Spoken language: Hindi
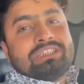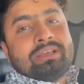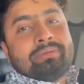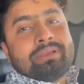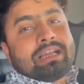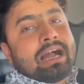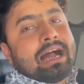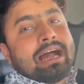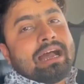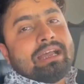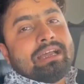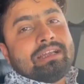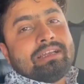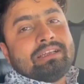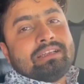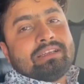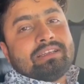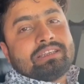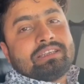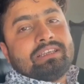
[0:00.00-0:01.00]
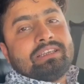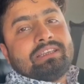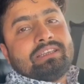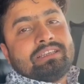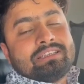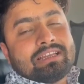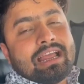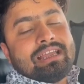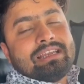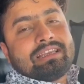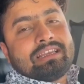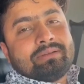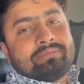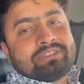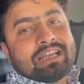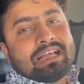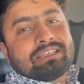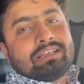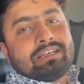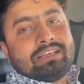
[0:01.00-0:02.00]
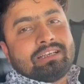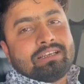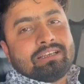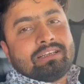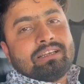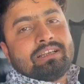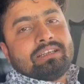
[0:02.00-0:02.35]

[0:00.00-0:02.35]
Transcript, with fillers: जी ने भी कहा है कि इसराइल के हम साथ खड़े हैं